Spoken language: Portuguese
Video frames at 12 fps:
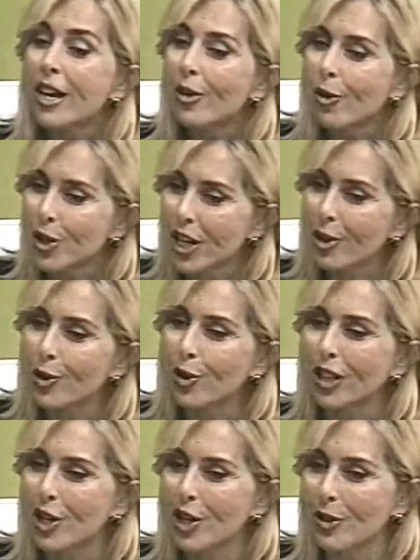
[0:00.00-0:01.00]
Eu gostaria que o
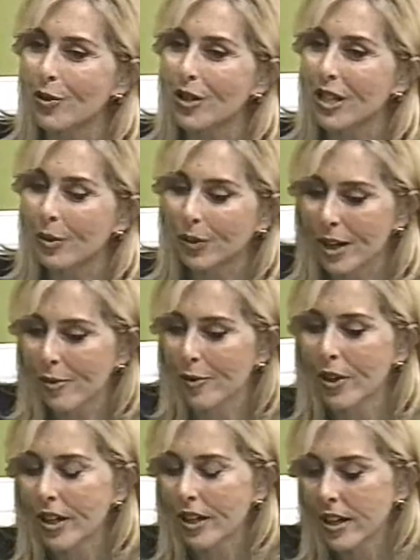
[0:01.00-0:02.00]
senhor deixasse o seu
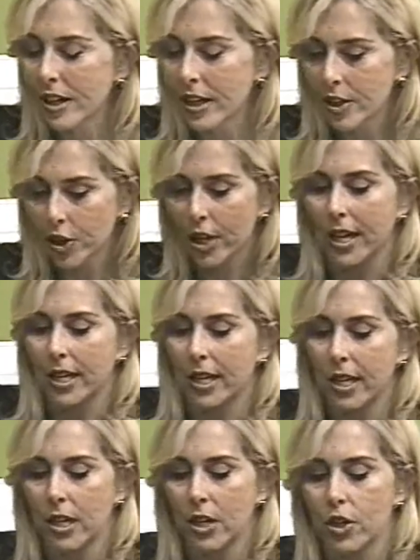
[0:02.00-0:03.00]
telefone, que está
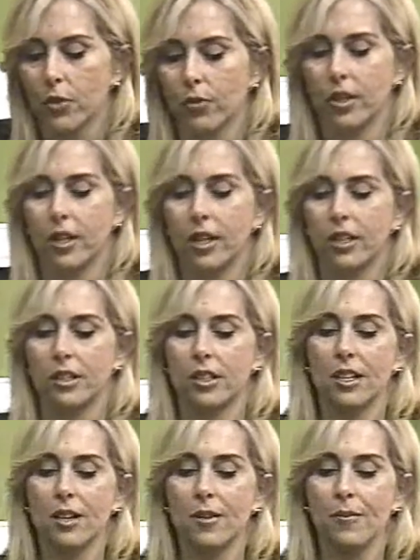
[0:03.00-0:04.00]
aqui, deixa eu
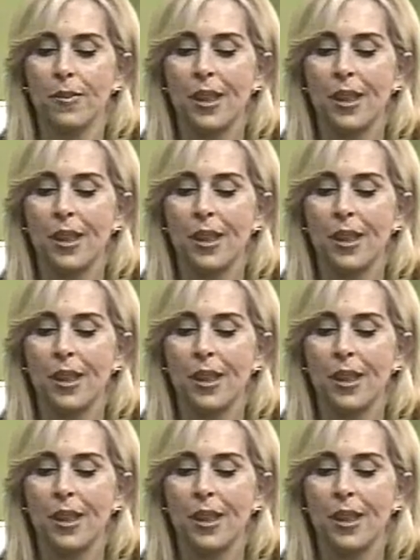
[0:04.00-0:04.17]
dizer.